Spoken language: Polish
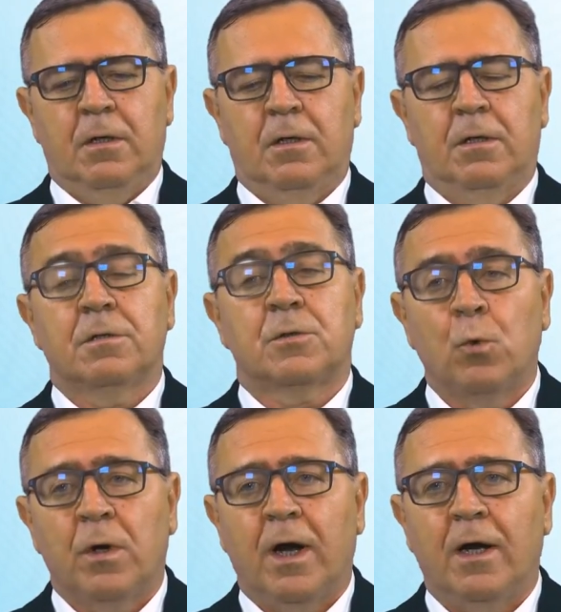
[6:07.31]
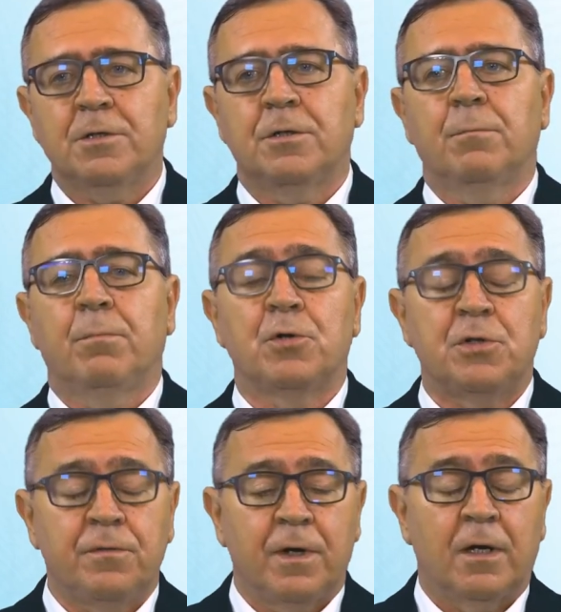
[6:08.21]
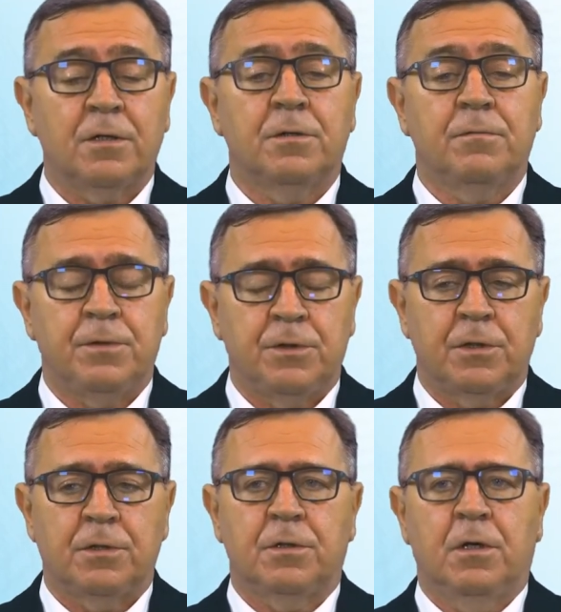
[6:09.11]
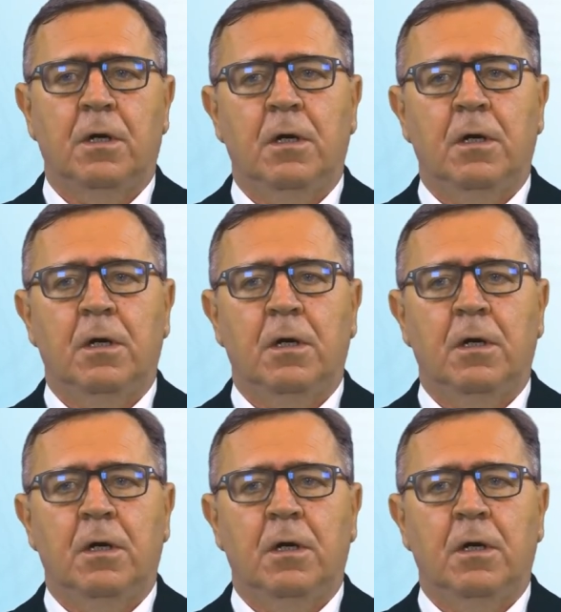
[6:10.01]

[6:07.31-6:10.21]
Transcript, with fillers: e, słuchać, podziwiać, widzieć,